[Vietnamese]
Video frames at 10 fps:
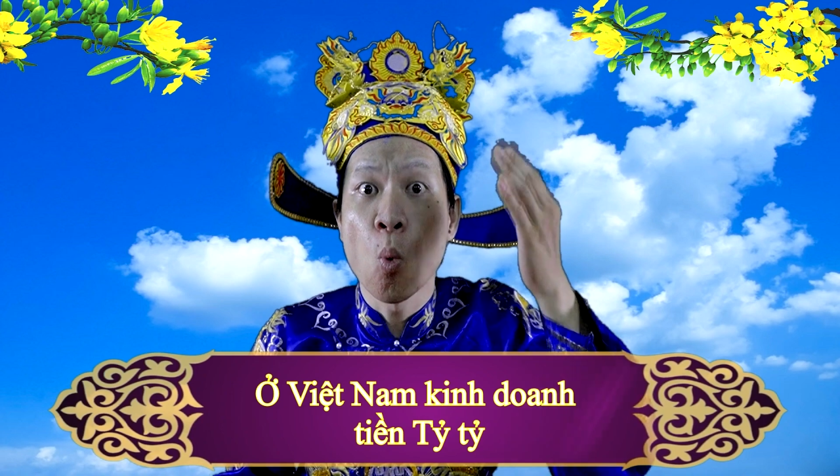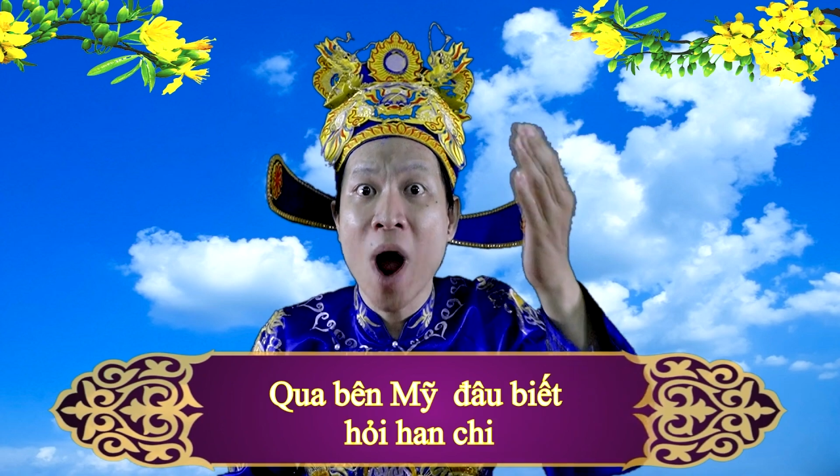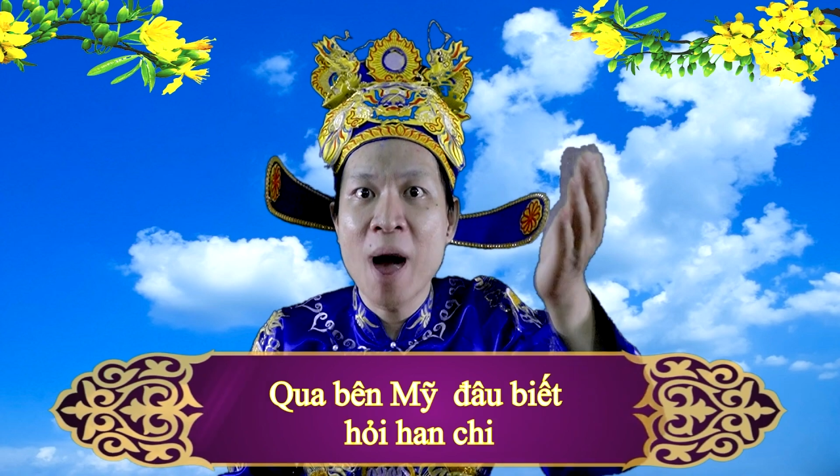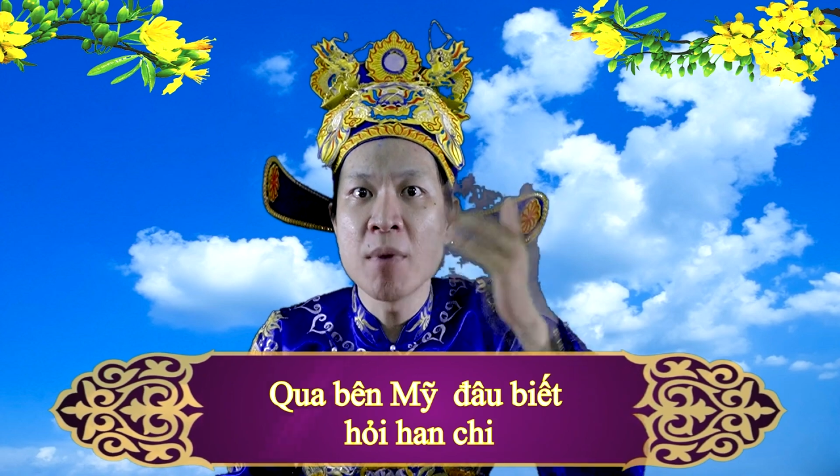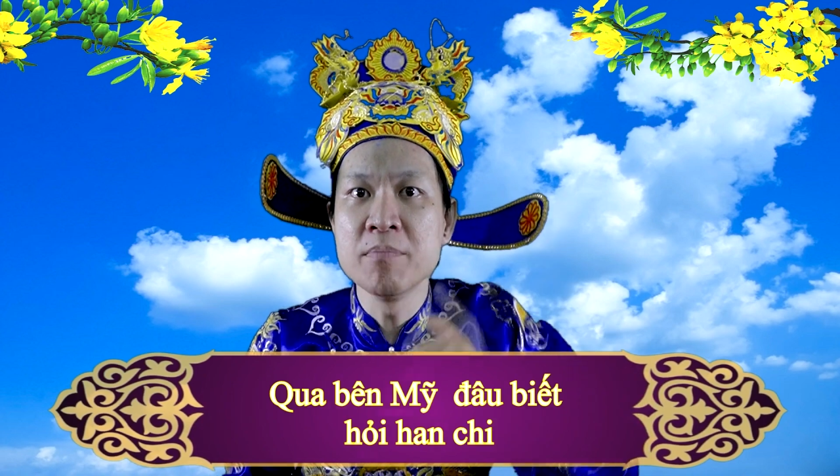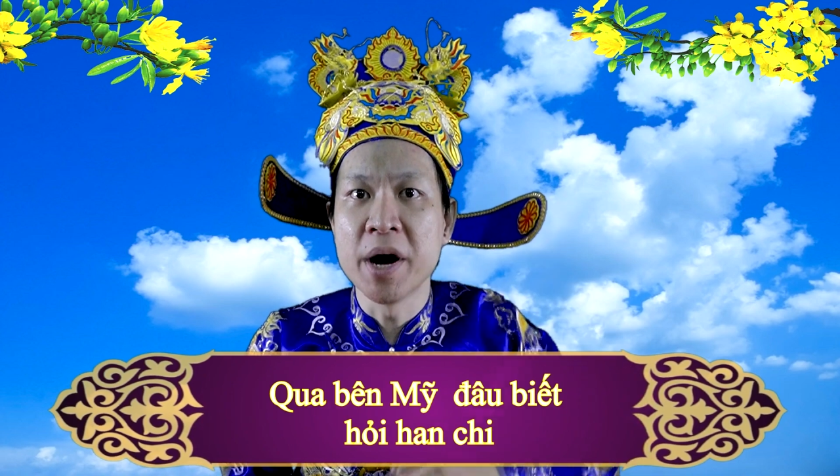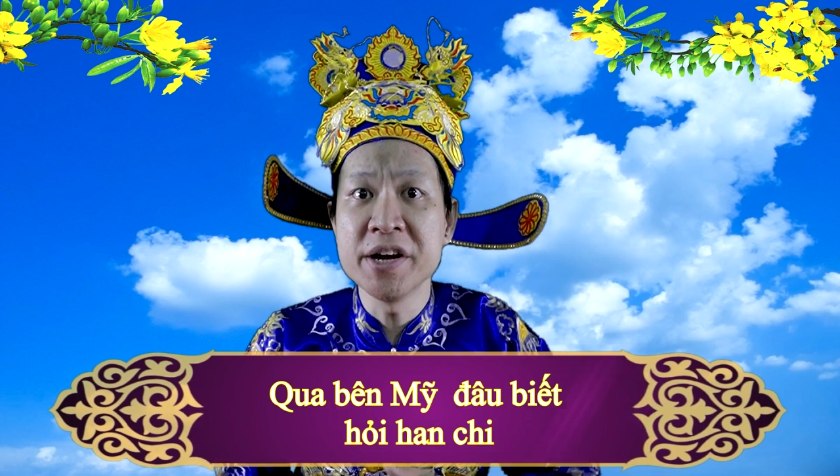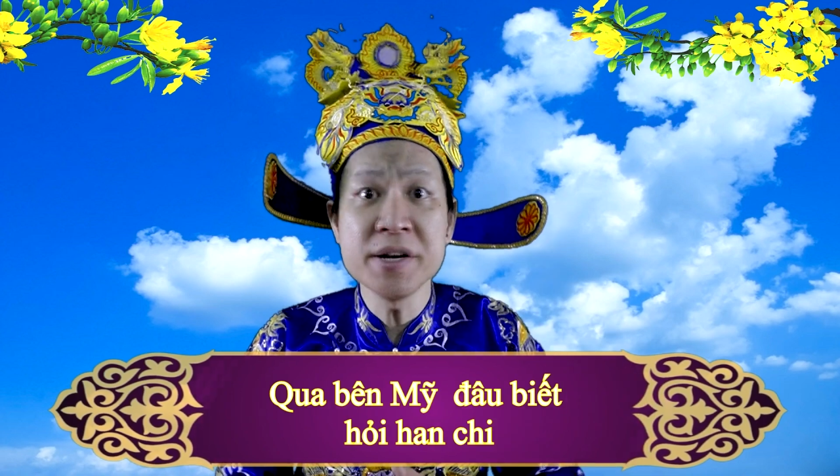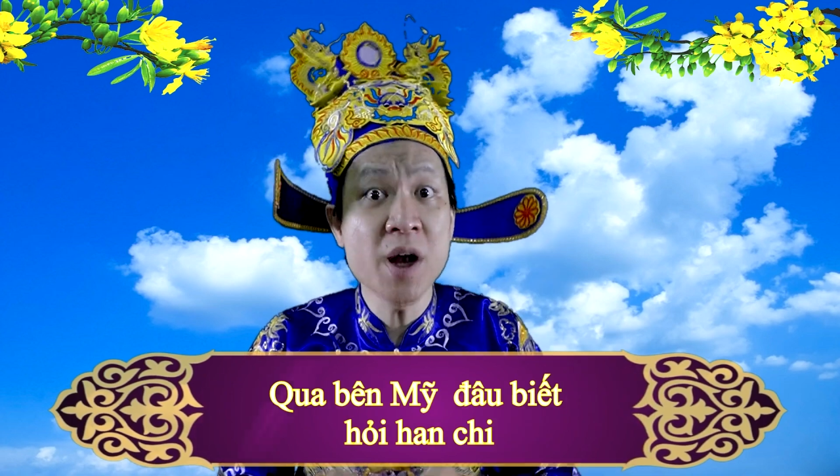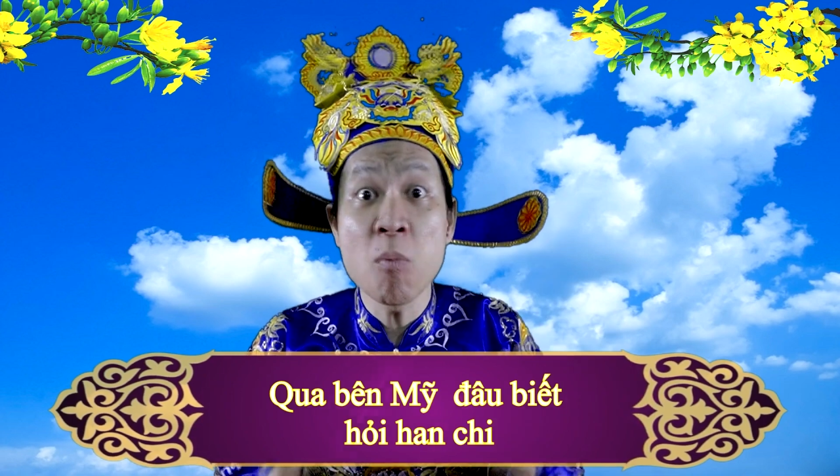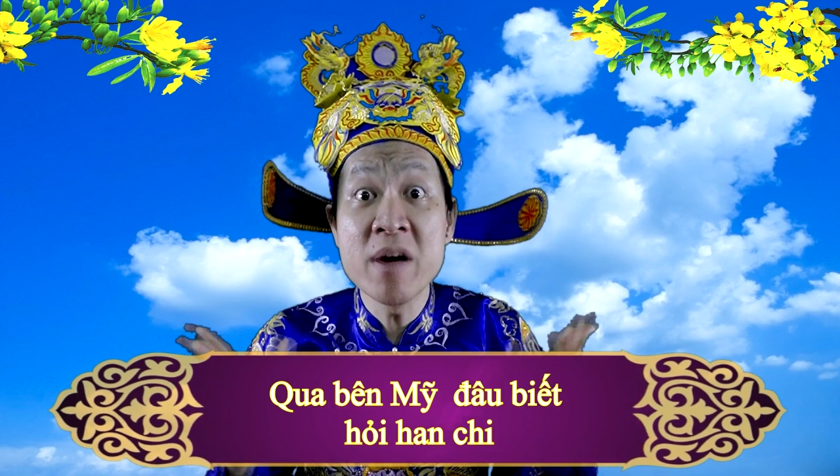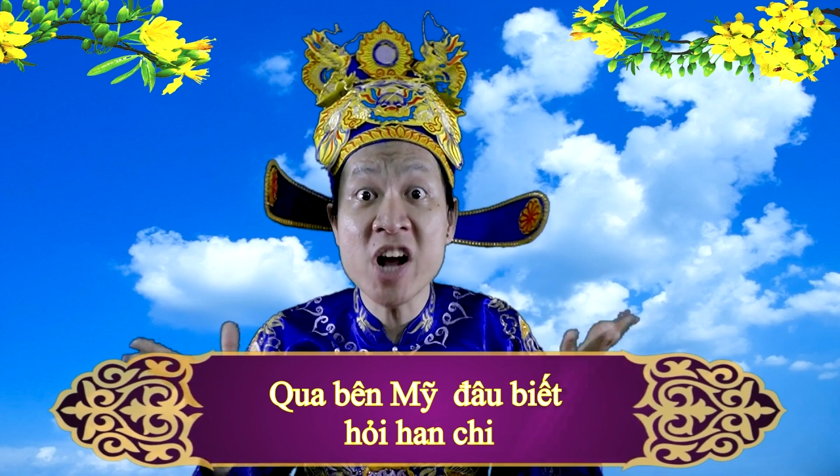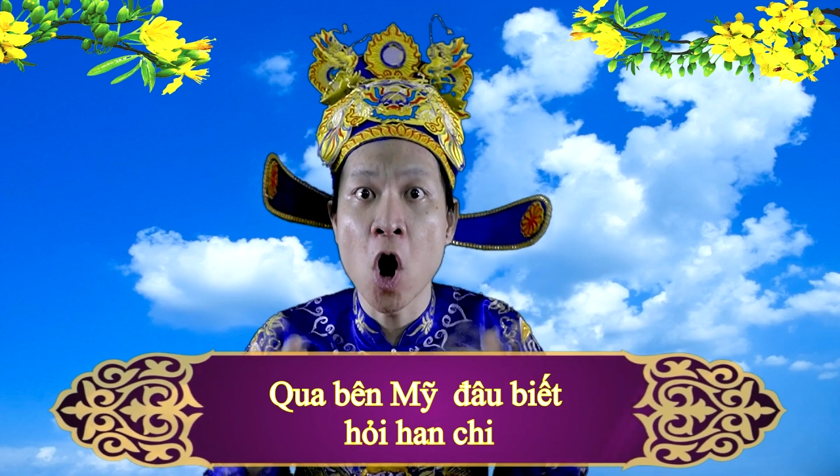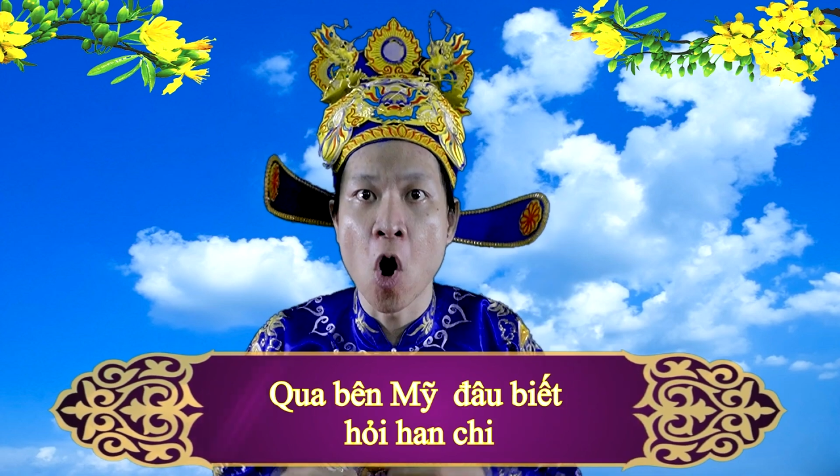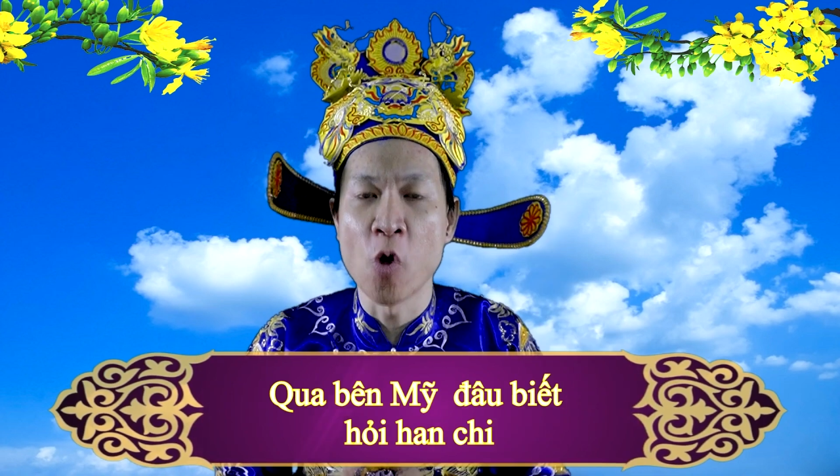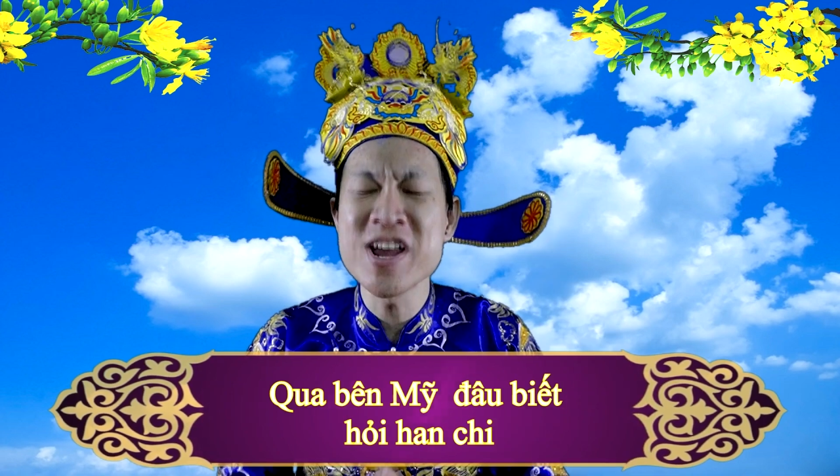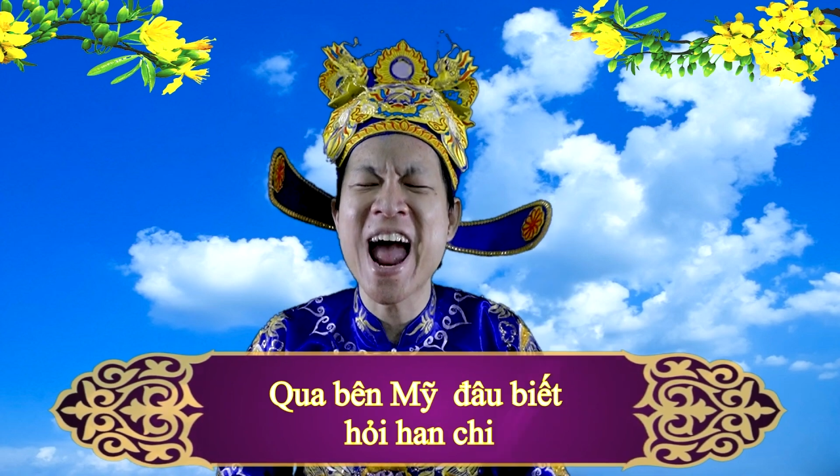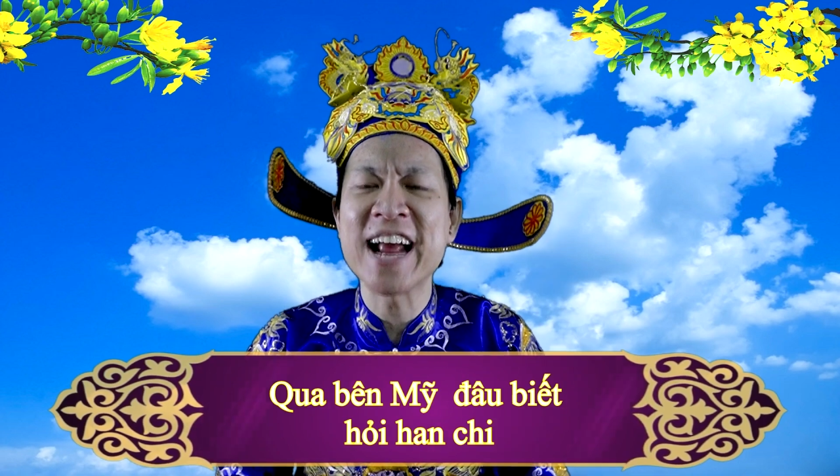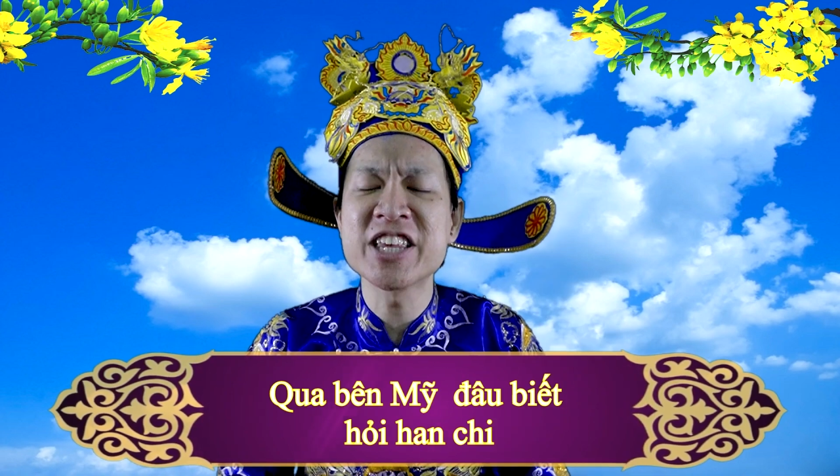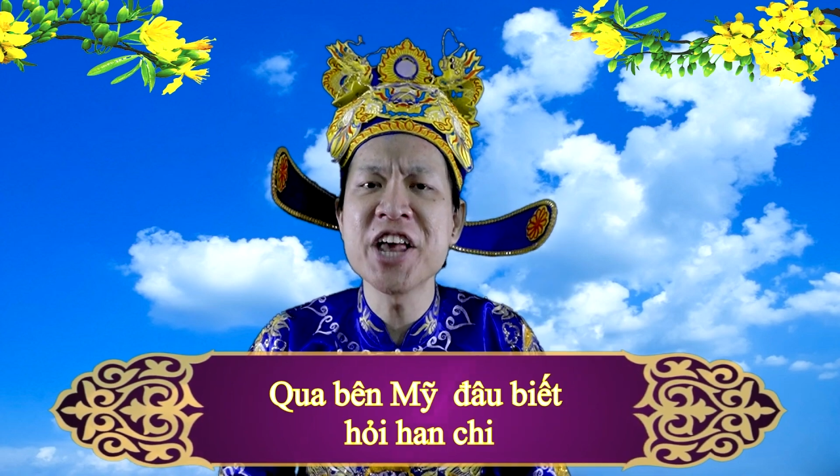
qua bên Mỹ đâu biết hỏi han